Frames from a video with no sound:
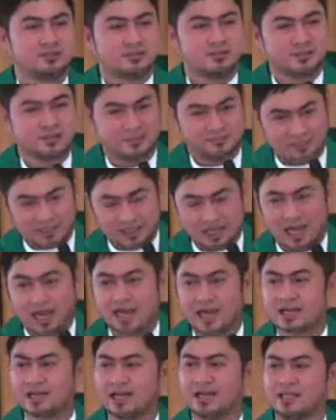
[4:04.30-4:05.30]
sa
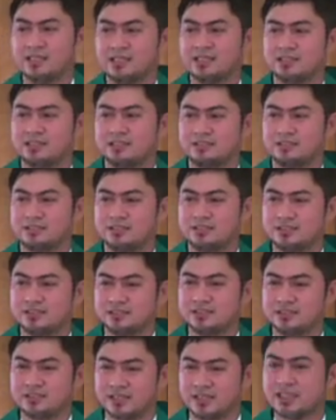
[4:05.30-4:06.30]
pag-aaral,
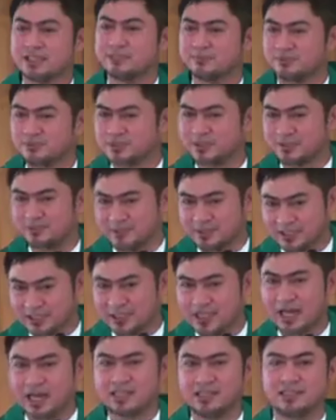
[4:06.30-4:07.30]
sa
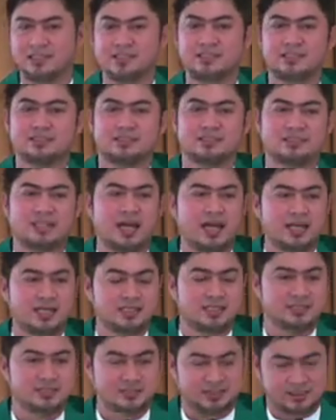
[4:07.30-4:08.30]
responsibilidad.
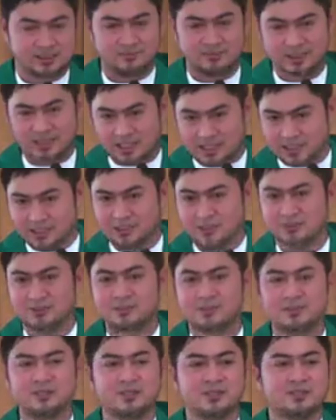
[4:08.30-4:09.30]
Dahil sa seminaryo,
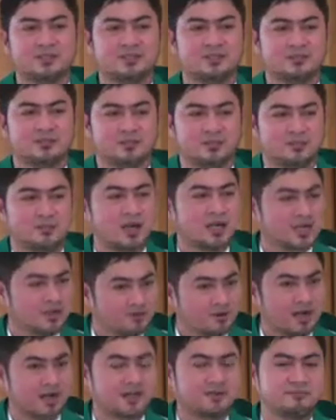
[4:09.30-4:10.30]

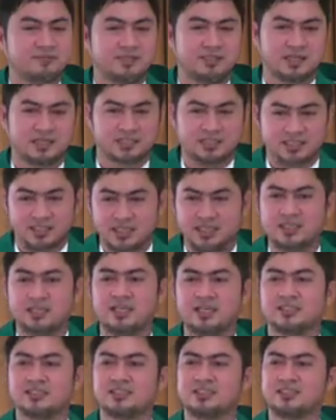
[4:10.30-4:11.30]
gumagawa kami,
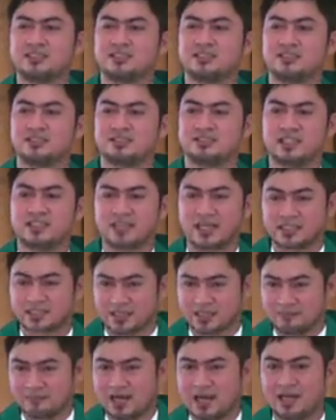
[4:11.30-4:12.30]
naglilinis,
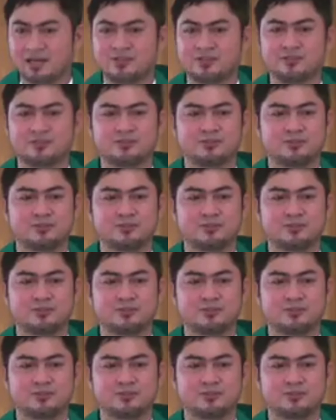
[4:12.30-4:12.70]
nagtatrabaho,